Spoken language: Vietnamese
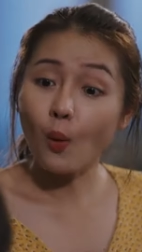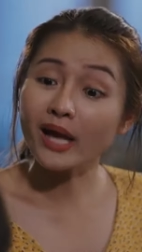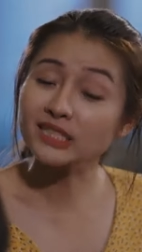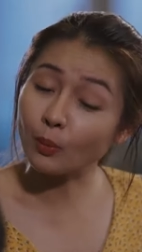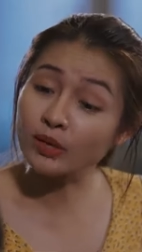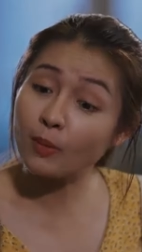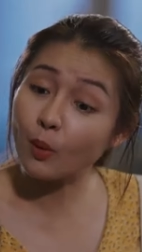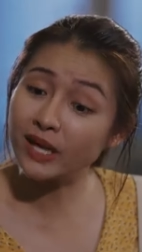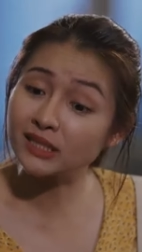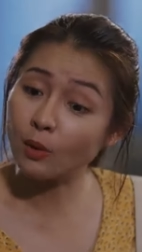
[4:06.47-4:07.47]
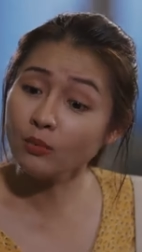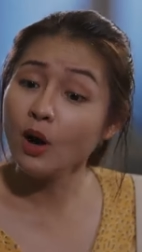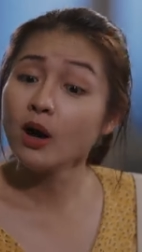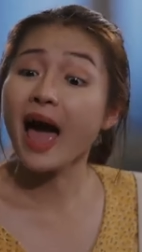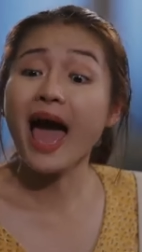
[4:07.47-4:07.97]
Quan trọng cái gì mà quan trọng?
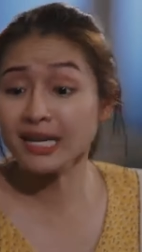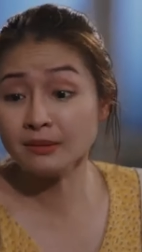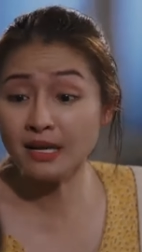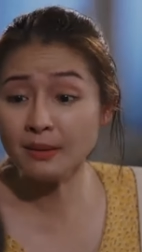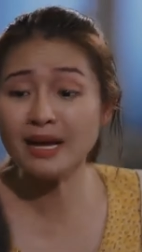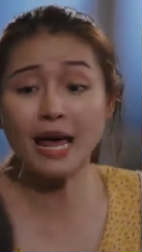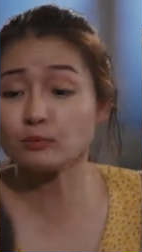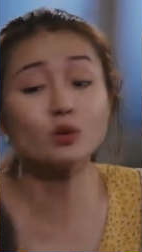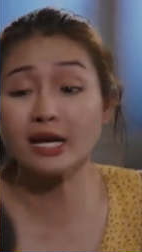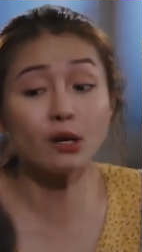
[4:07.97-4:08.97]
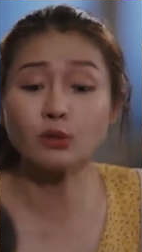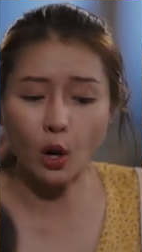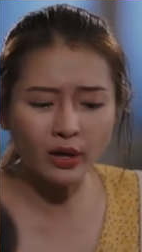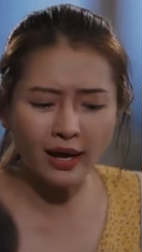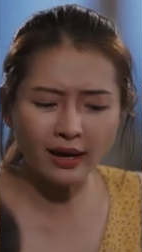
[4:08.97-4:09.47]
Anh á, mới làm tôi ra nông
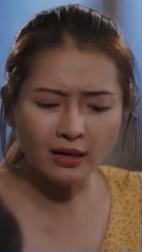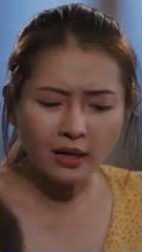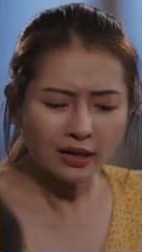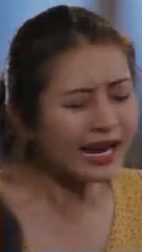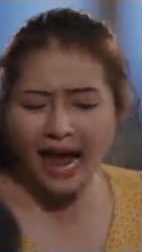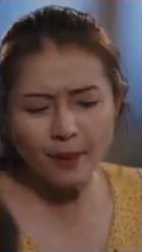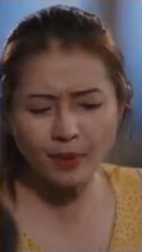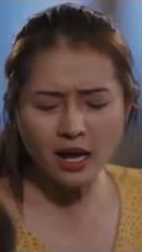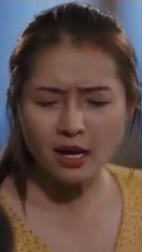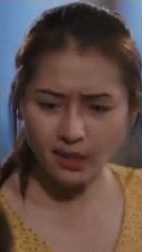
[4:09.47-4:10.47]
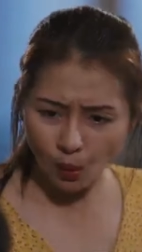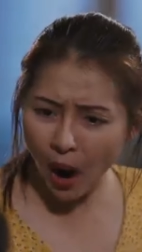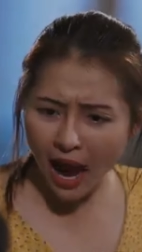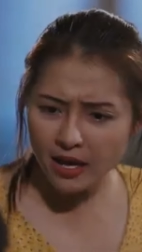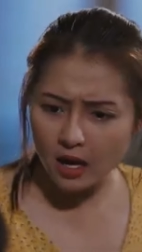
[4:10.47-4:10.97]
nổi này á. Đi làm đi, nhậu
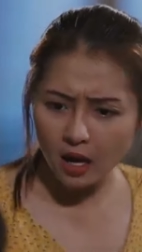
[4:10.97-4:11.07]
hoài.